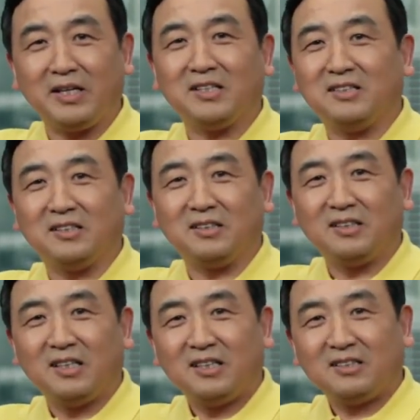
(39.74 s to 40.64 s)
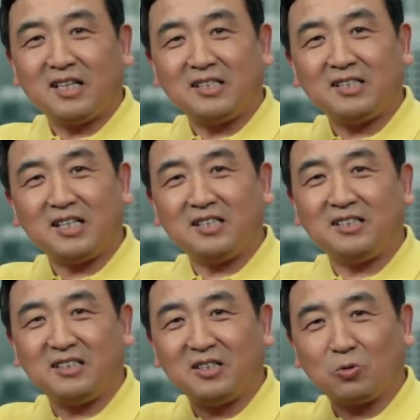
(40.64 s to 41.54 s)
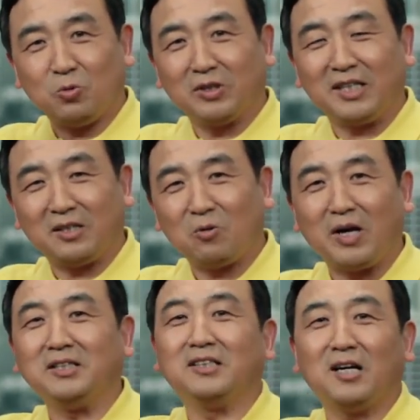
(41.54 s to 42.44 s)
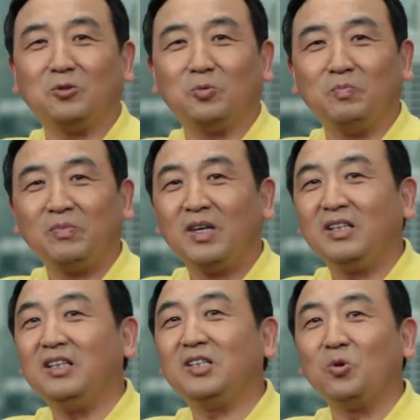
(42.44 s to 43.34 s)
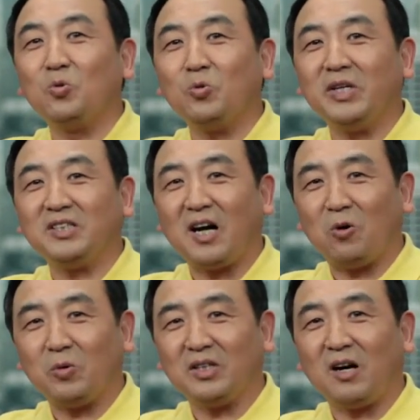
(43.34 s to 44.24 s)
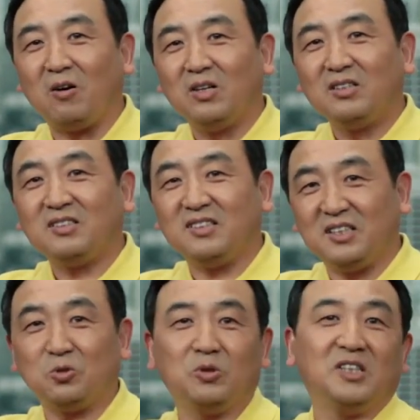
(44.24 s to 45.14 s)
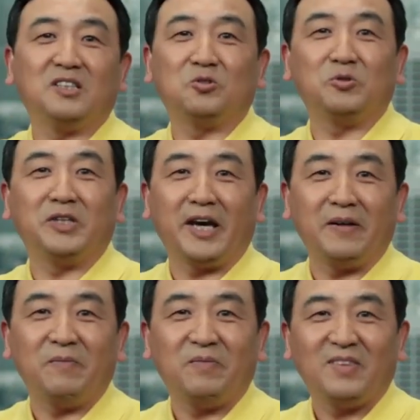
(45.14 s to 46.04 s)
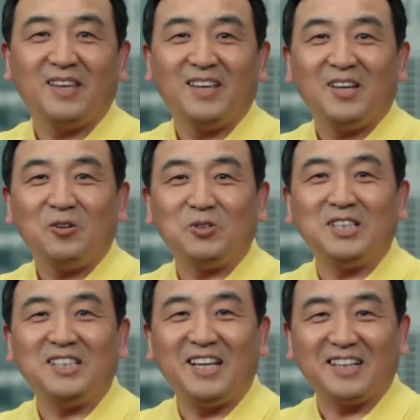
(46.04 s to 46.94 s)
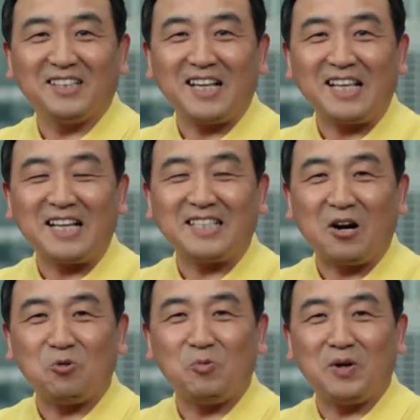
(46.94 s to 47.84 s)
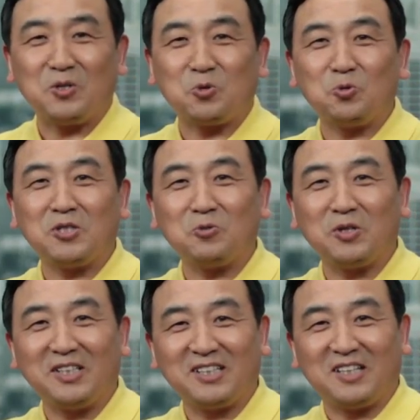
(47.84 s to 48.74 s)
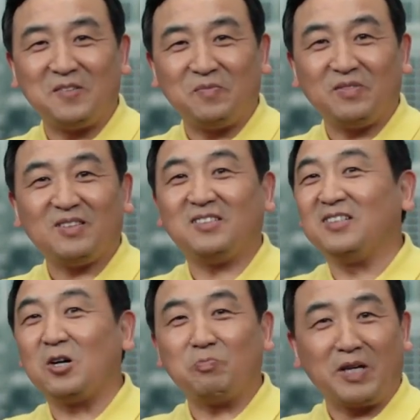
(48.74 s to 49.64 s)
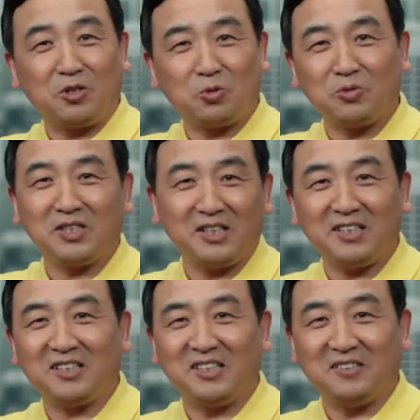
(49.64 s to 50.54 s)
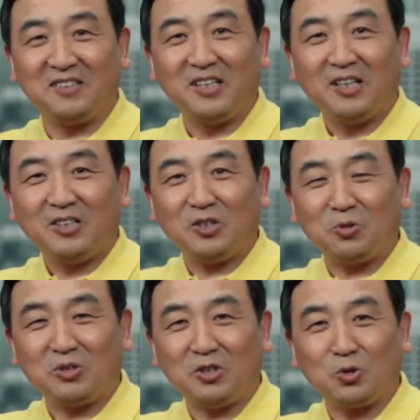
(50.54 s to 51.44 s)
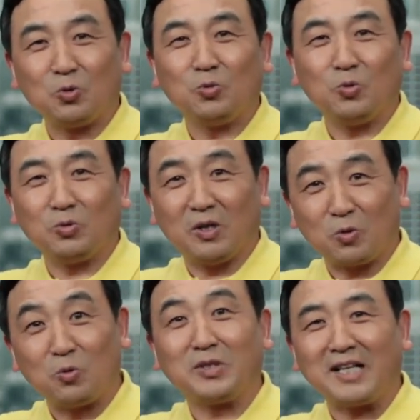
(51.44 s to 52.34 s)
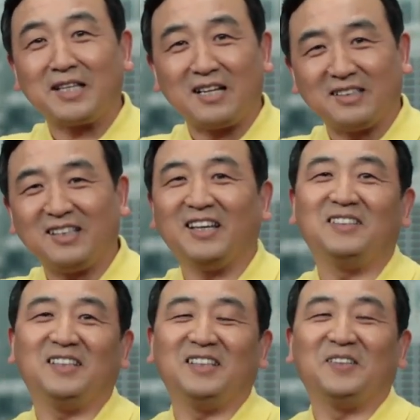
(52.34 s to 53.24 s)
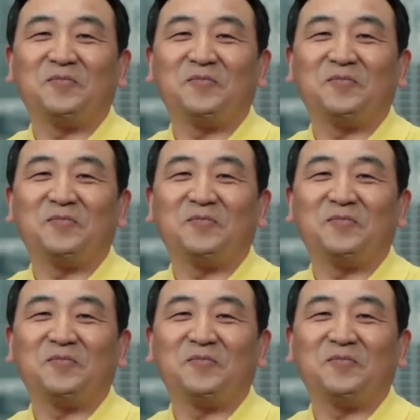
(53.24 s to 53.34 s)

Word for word: 一个人，在现实的国内的环境当中，你都会找回到自己做人的尊严。我记得也跟大家讲过，每出生过一个人，只要每出生一个人，就是中共的共产党的天敌。